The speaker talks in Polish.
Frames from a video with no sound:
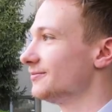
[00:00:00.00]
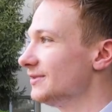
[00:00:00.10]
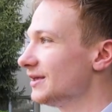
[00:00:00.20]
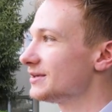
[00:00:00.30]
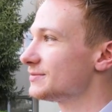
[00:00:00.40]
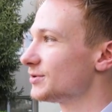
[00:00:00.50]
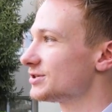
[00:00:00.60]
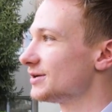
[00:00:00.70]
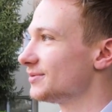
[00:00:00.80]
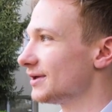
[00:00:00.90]
Nie jest
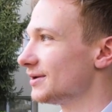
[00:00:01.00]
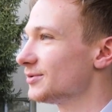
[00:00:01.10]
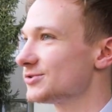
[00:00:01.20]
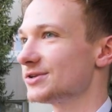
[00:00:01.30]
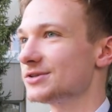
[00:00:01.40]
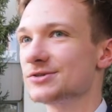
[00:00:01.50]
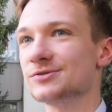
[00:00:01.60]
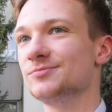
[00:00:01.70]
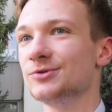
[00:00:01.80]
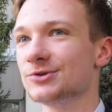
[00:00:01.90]
potrzebna. Można
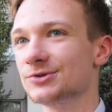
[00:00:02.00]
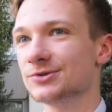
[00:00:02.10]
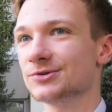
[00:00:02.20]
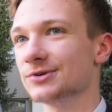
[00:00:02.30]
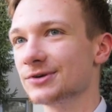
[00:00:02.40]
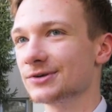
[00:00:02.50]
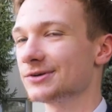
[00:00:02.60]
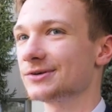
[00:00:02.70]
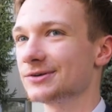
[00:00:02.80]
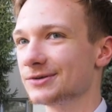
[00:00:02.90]
też być
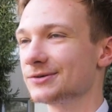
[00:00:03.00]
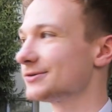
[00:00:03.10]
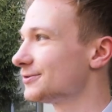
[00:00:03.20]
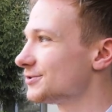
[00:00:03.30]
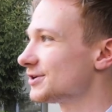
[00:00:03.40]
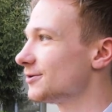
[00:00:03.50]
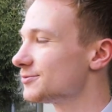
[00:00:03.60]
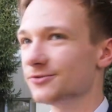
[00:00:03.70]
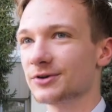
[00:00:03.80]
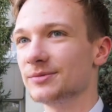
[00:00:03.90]
e, dojrzałym
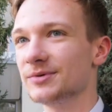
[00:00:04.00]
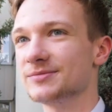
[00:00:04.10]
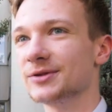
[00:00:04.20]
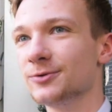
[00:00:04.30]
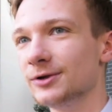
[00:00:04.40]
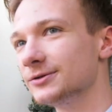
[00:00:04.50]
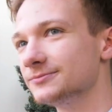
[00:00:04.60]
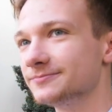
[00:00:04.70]
człowiekiem bez matury.